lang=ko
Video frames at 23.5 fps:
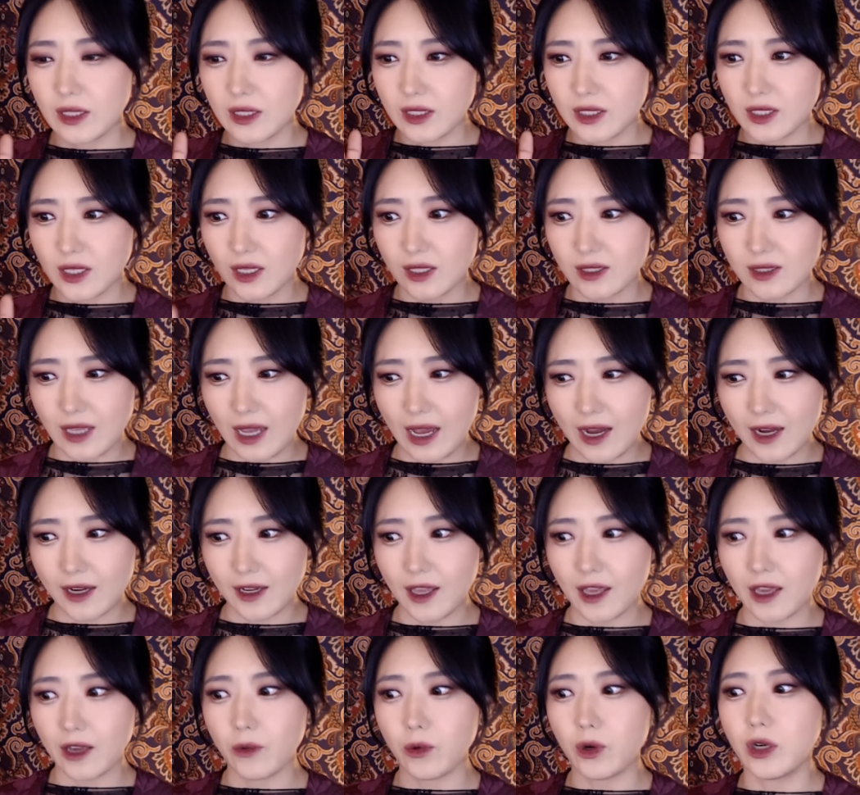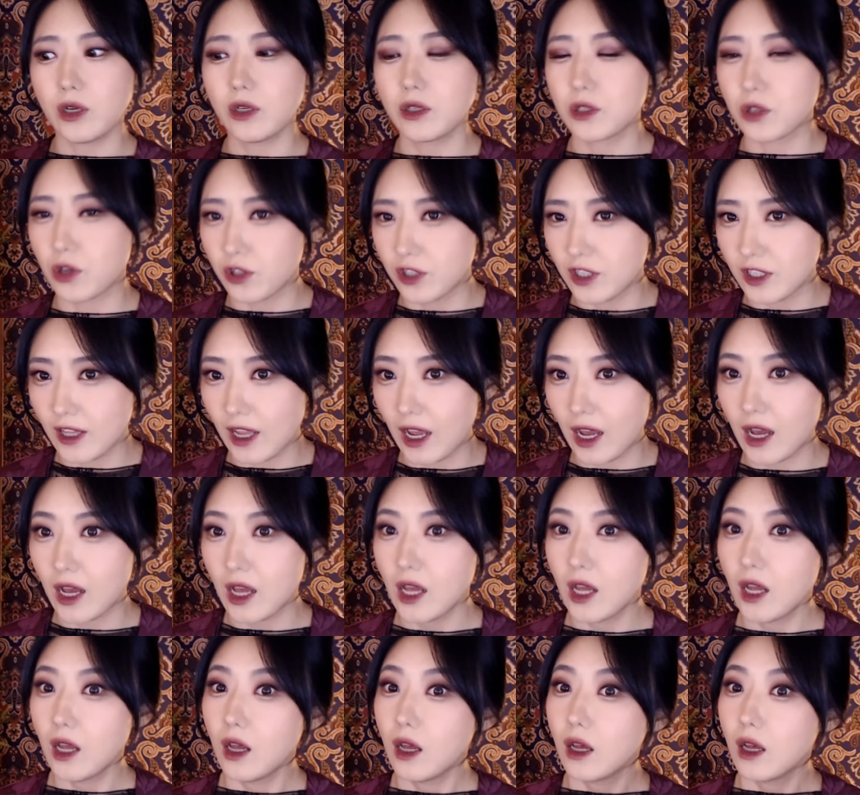자, 4개월 전이다.
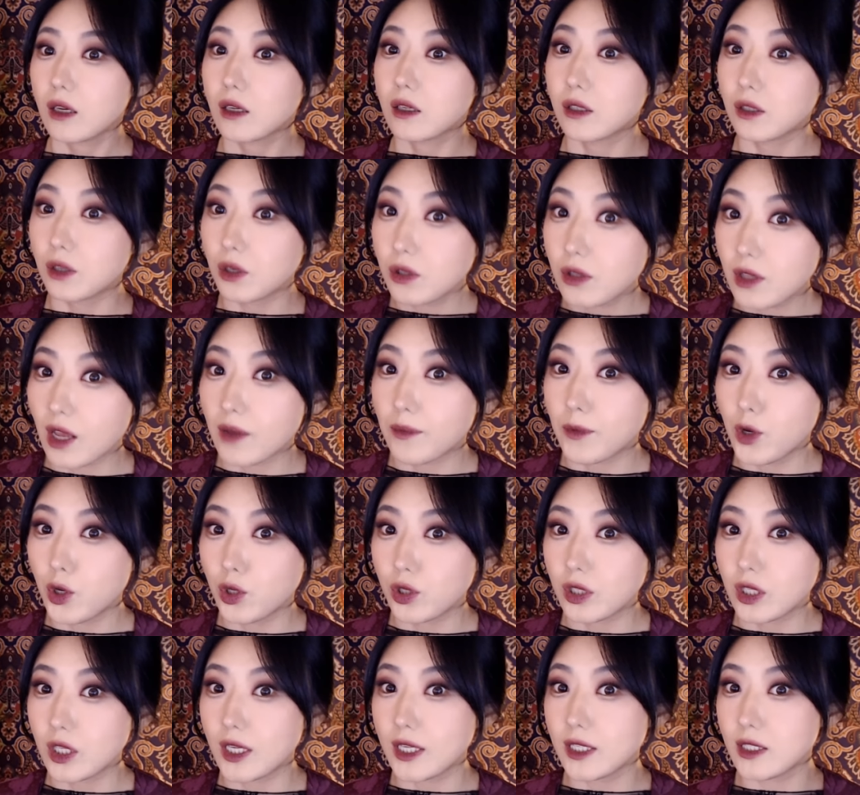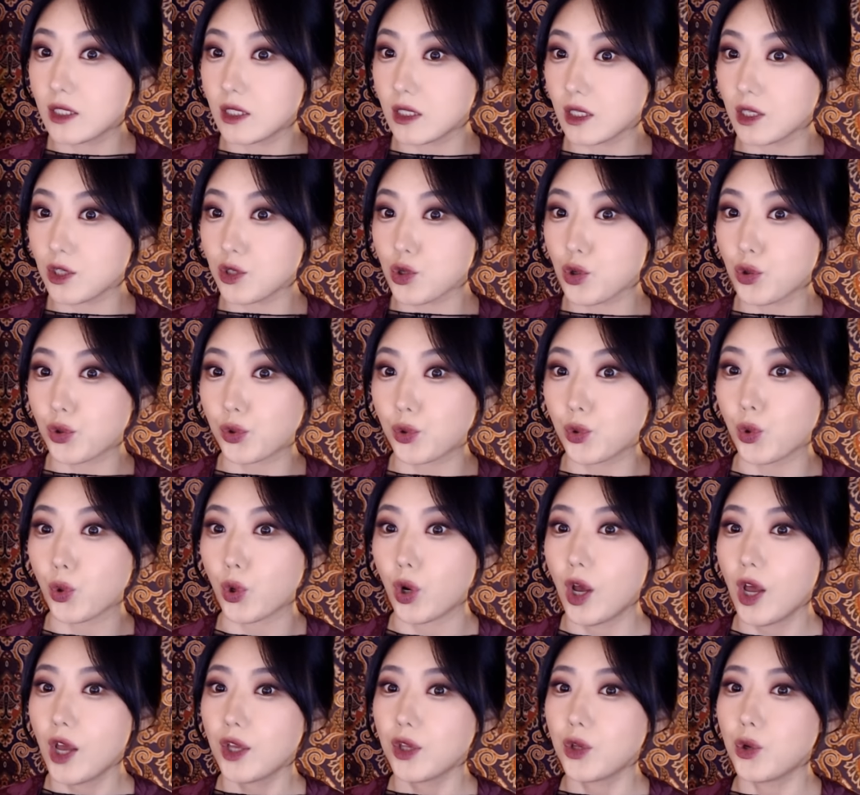그렇다면 이게
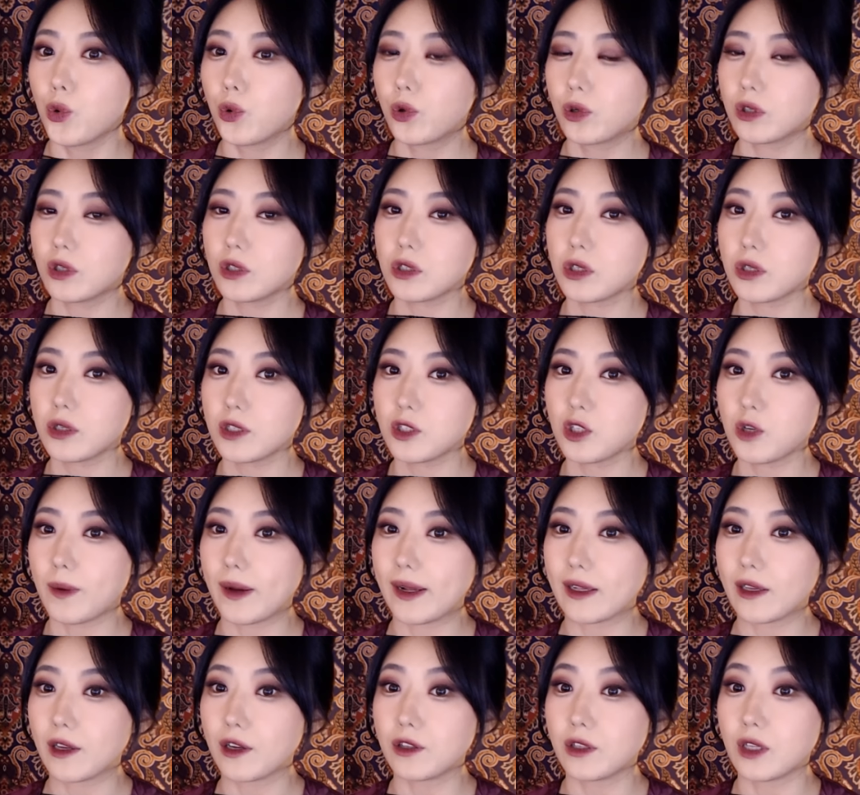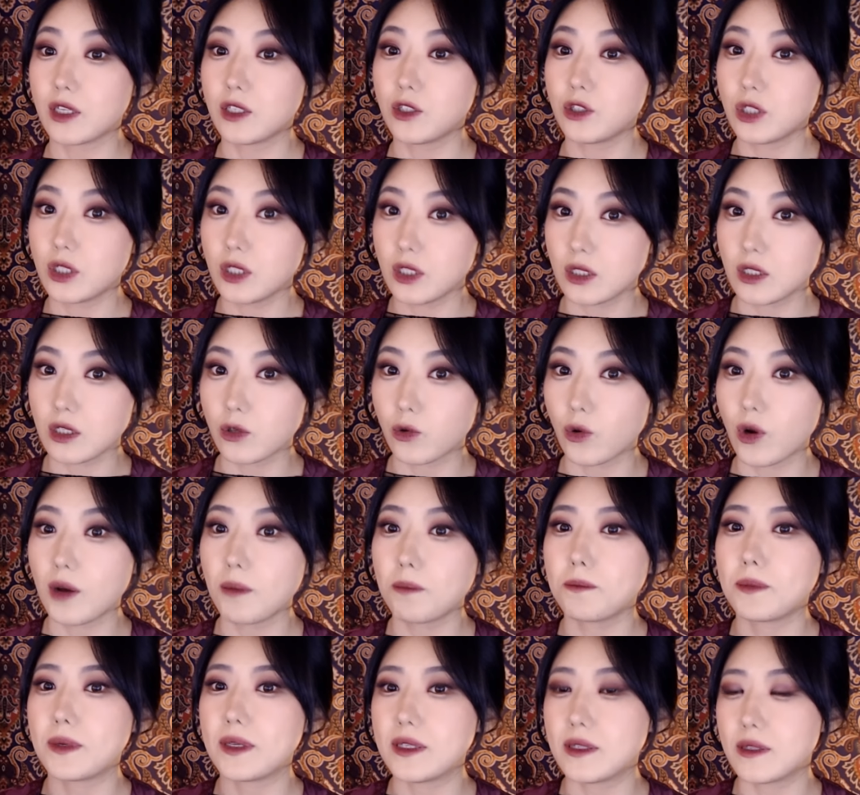시기적으로 요크셔에서 발견된
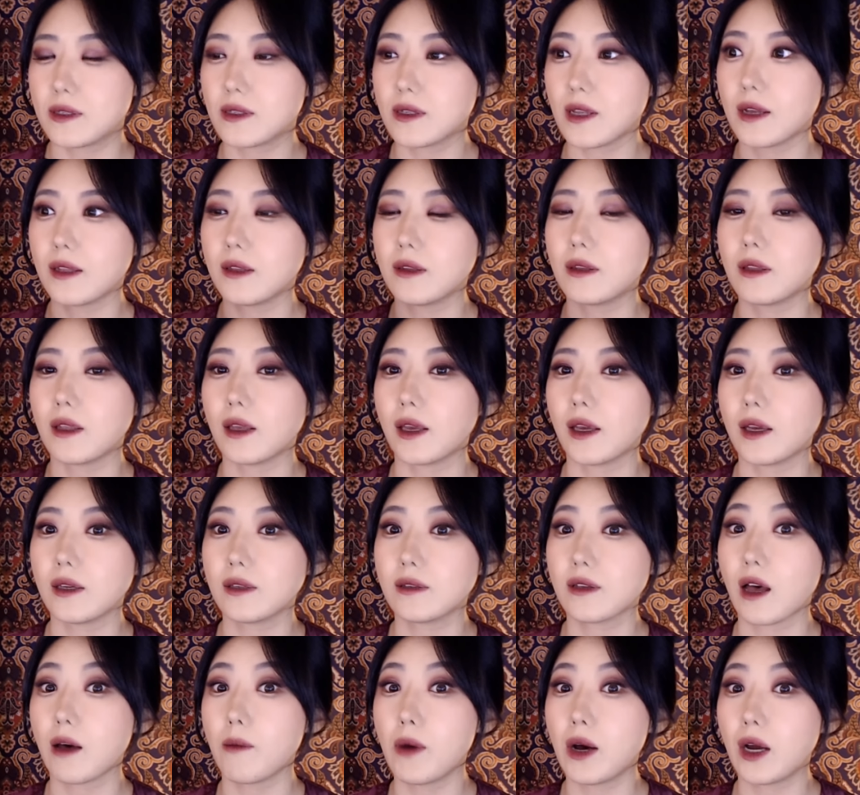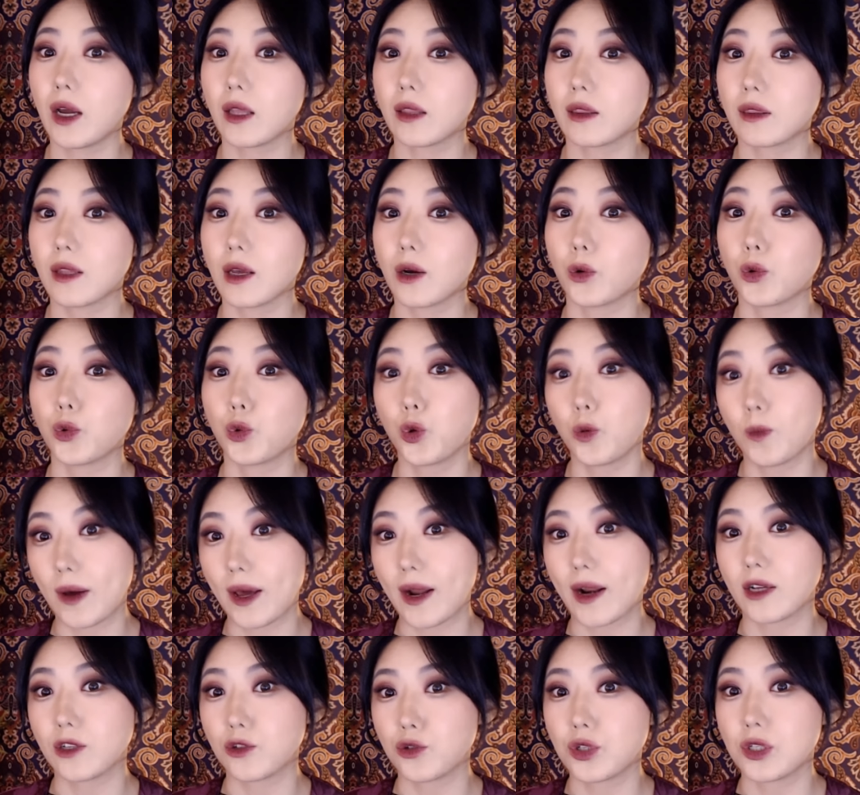시신과 비슷한 때에 사망했다고도
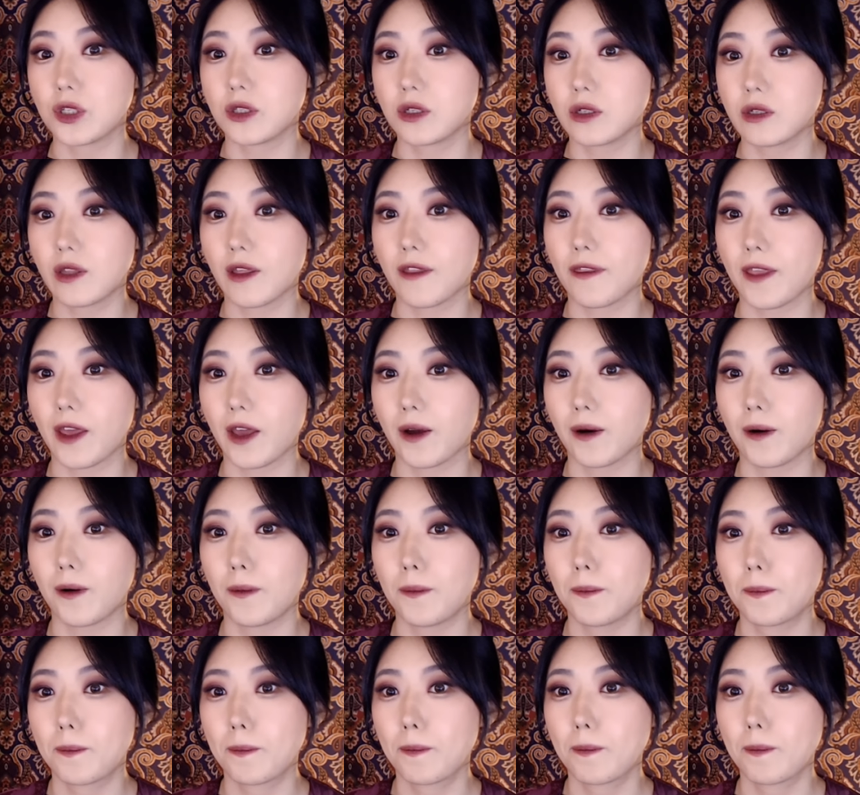말할 수 있을 텐데요.